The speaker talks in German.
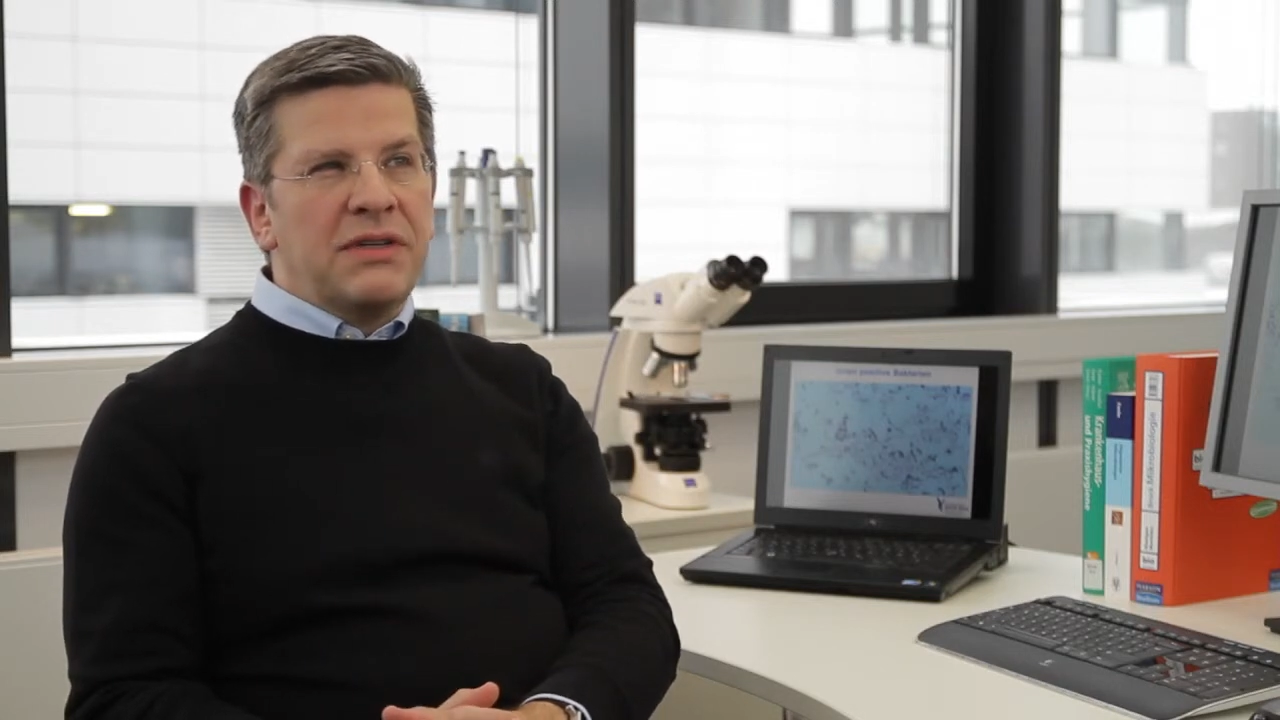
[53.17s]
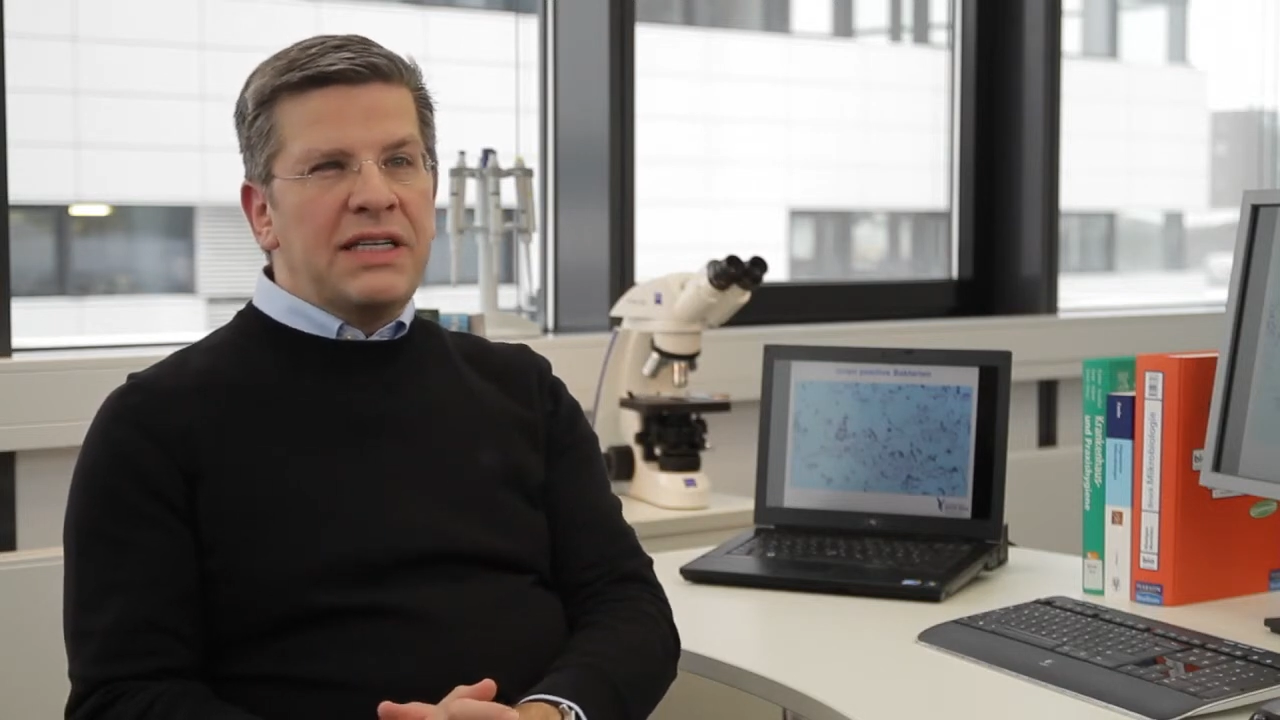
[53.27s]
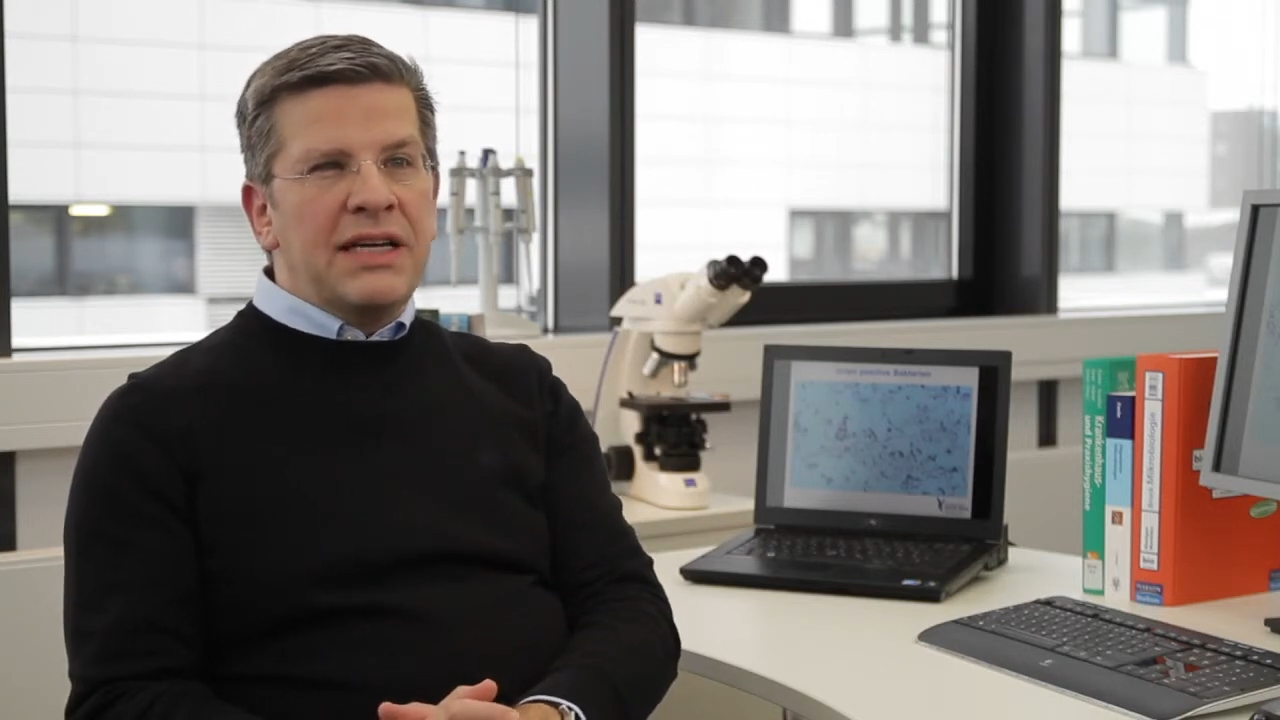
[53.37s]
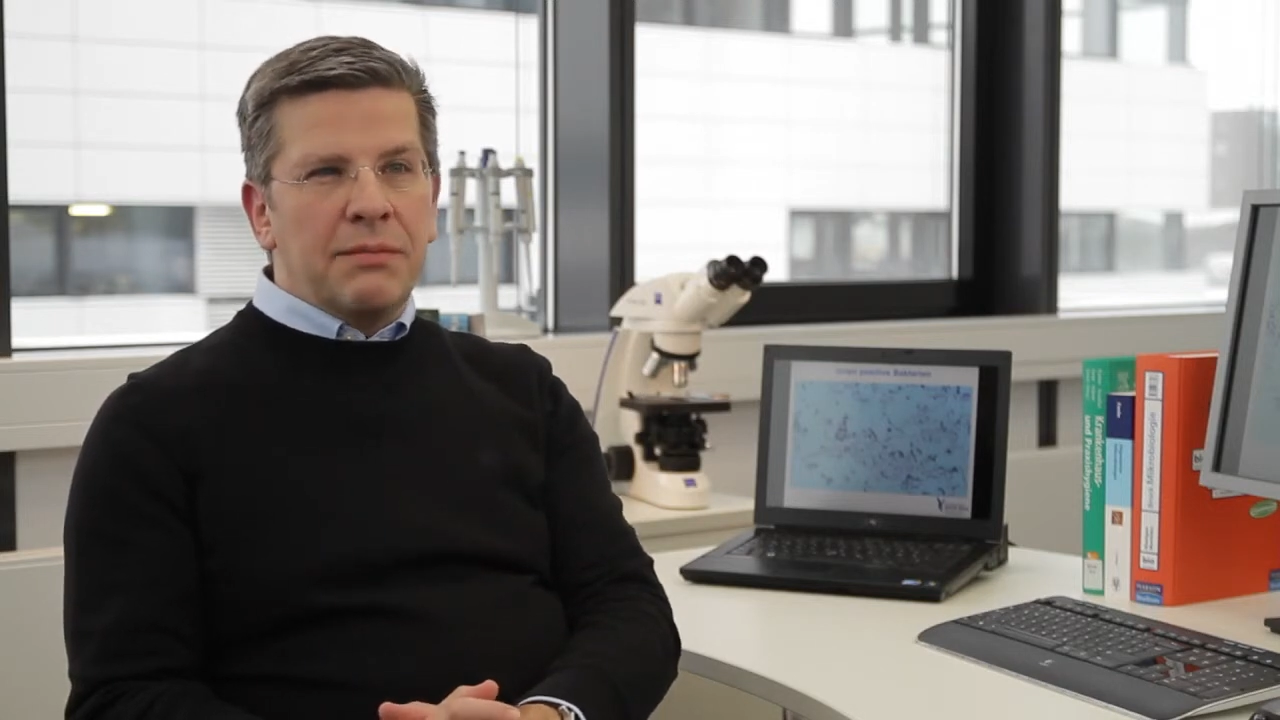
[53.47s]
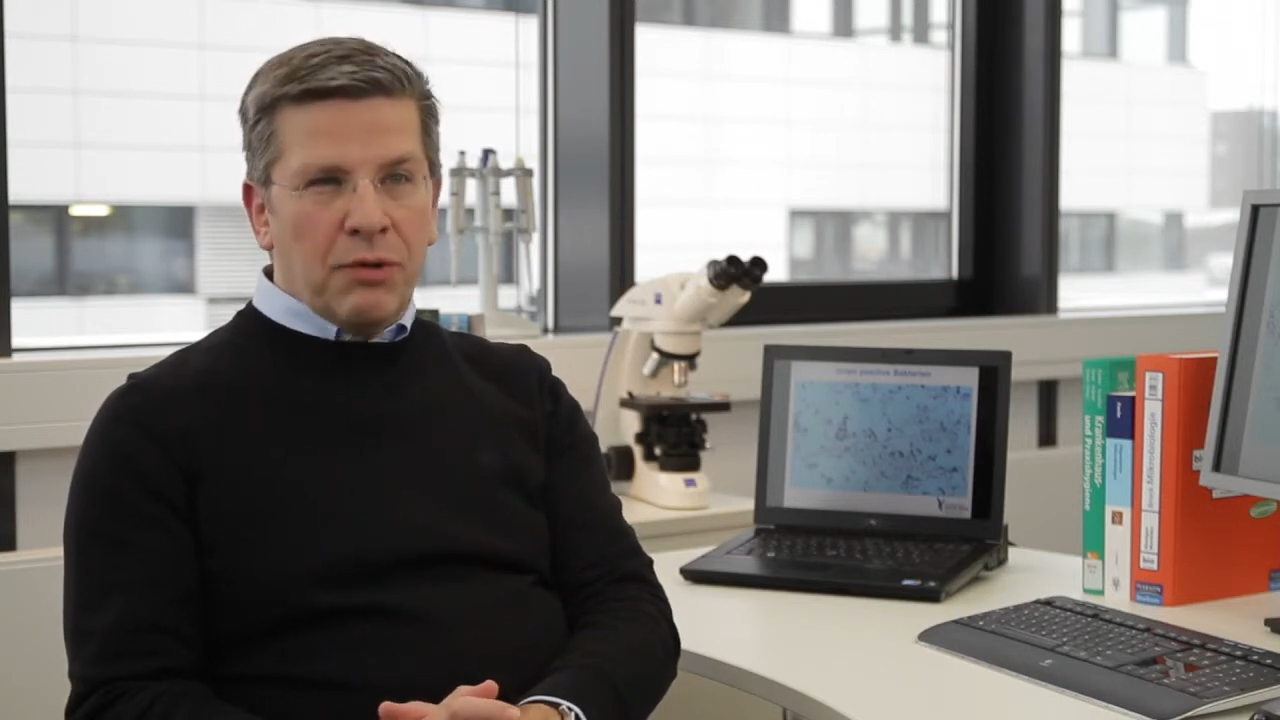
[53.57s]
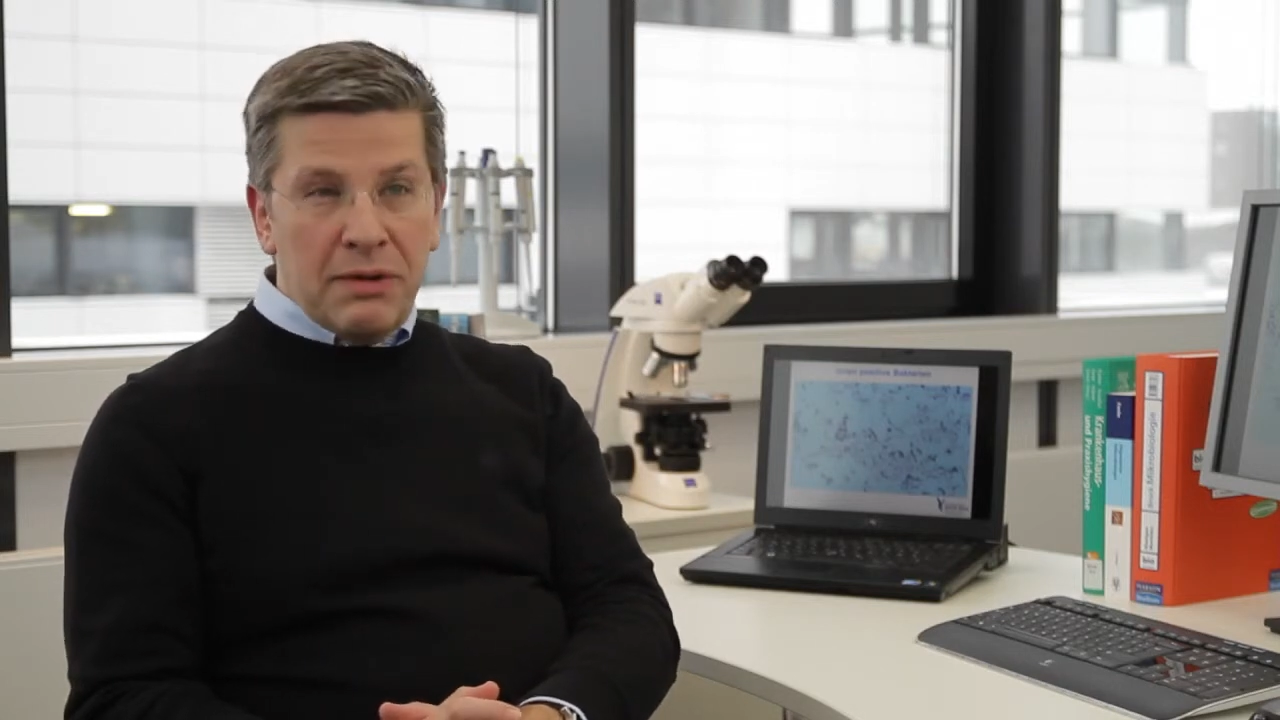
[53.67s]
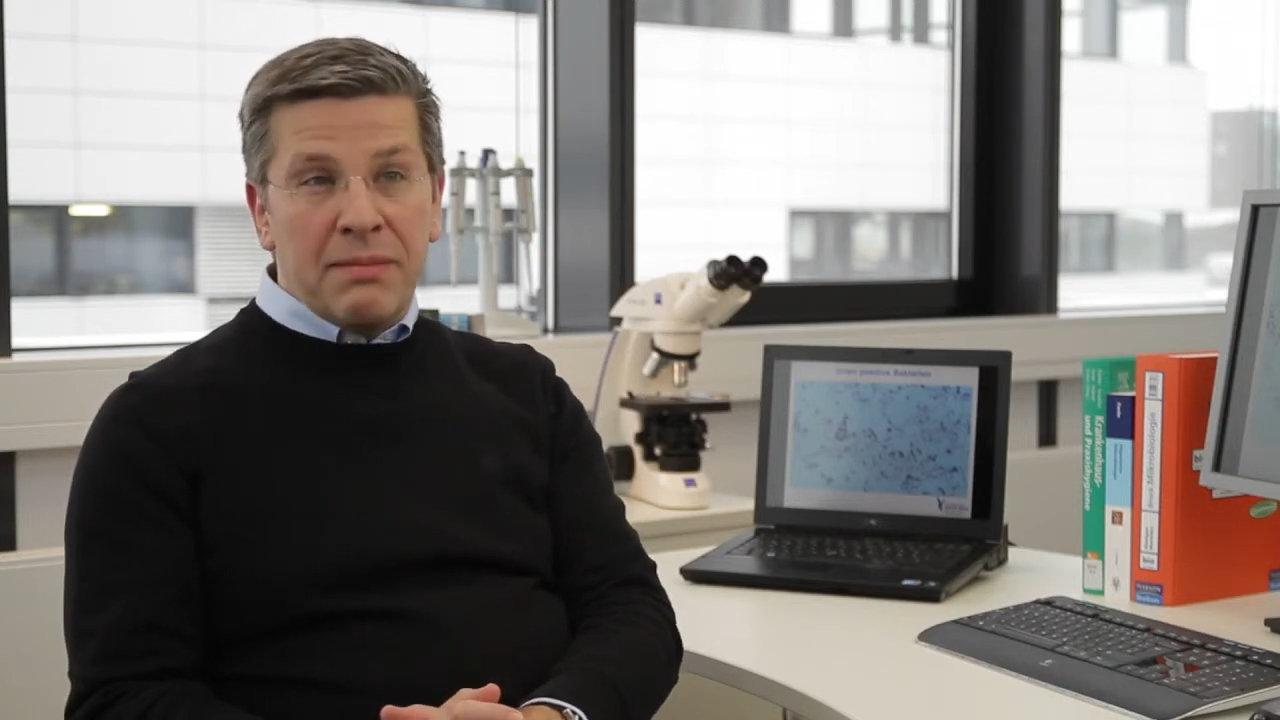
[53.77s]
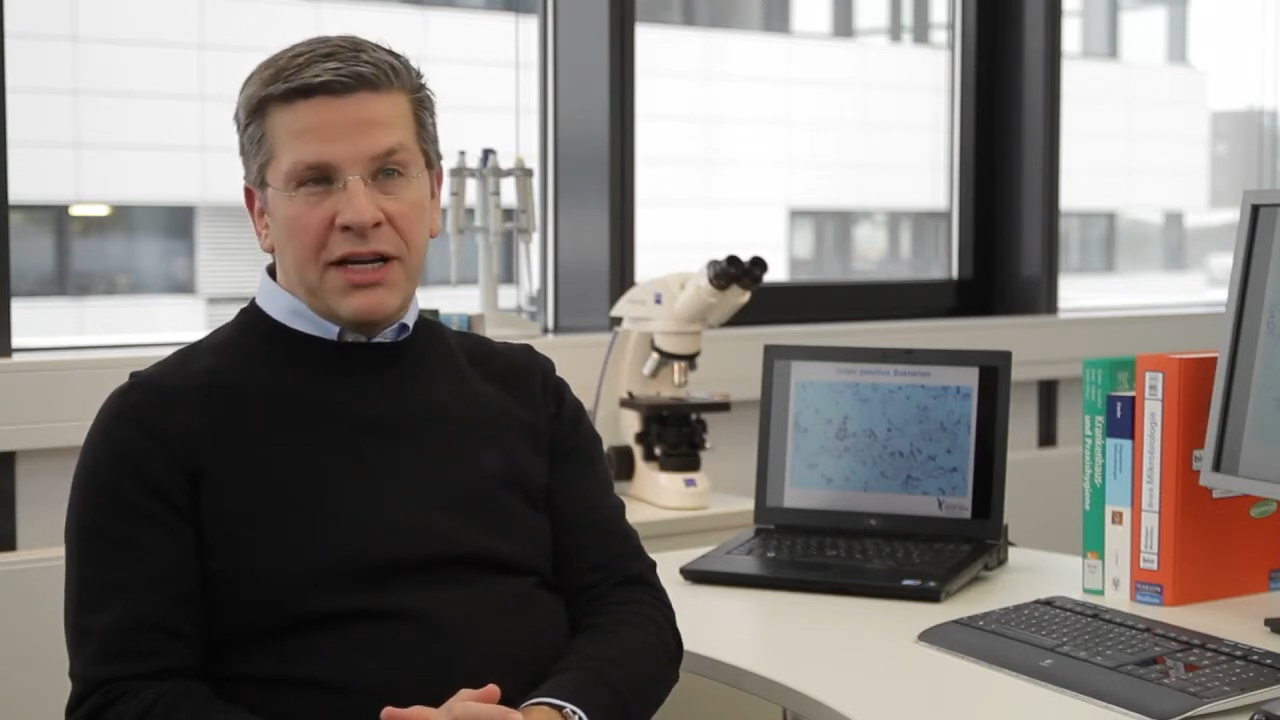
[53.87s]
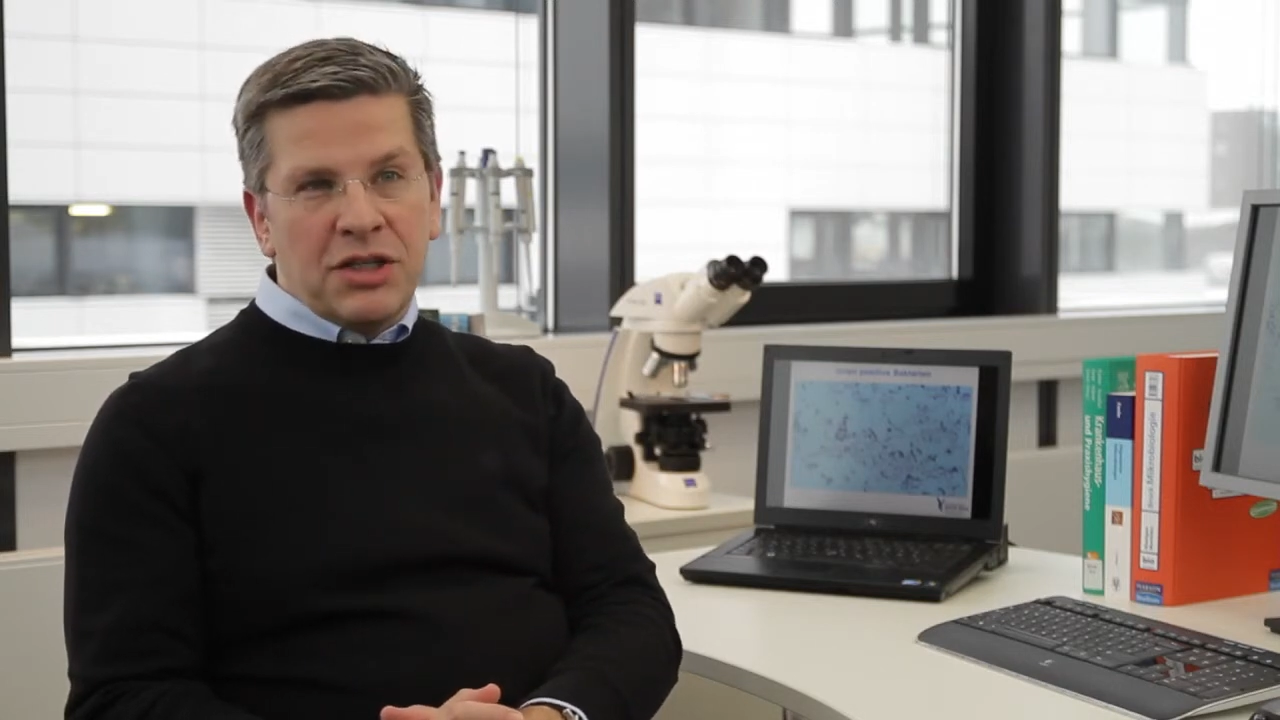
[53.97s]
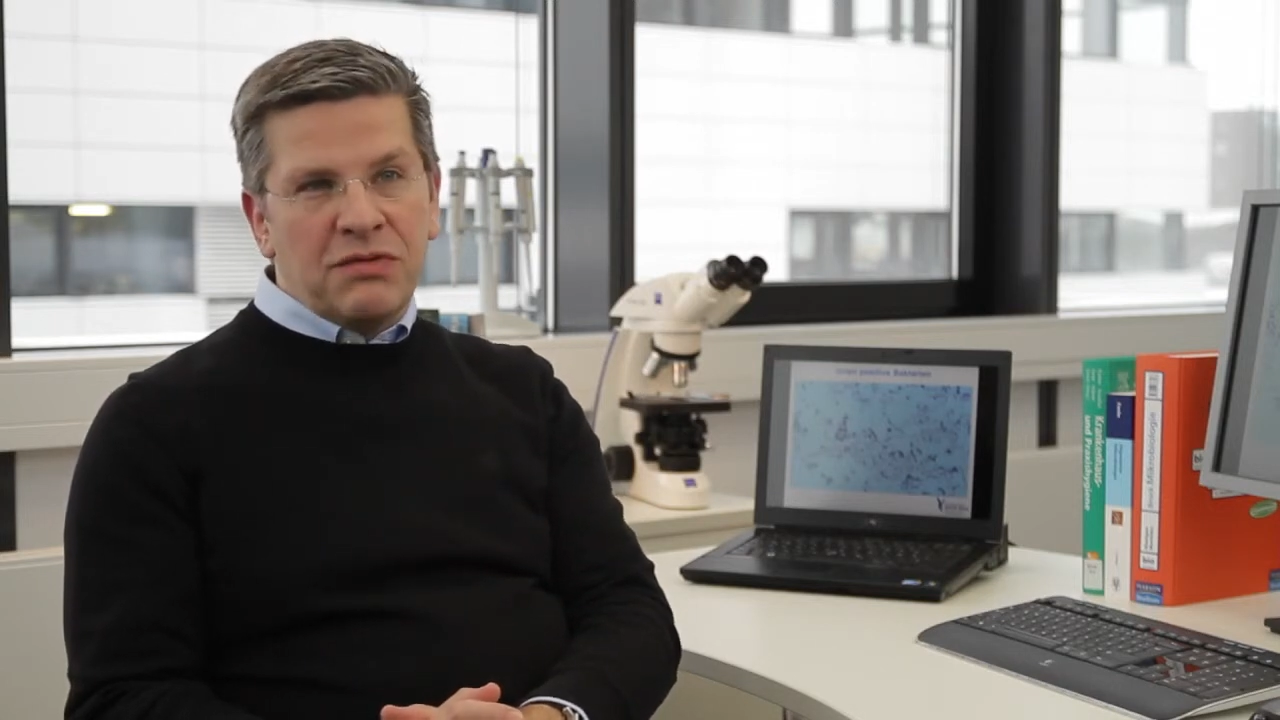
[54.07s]
die
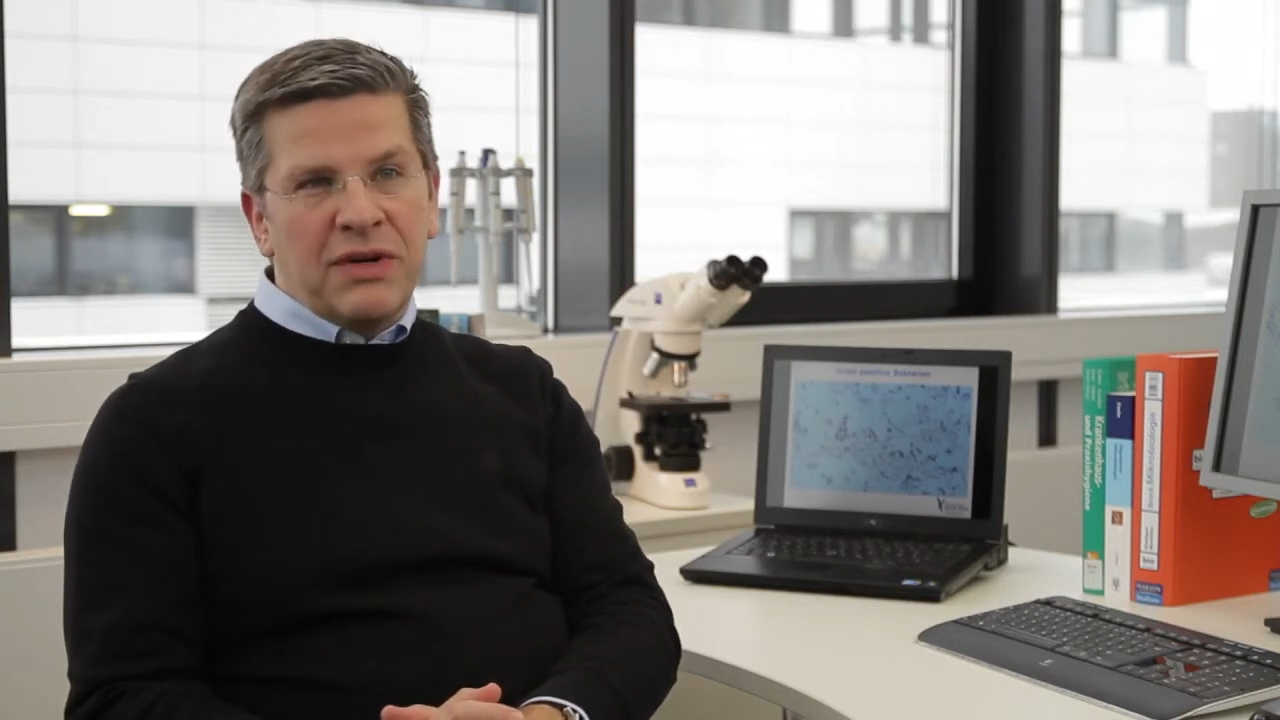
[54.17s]
problematisch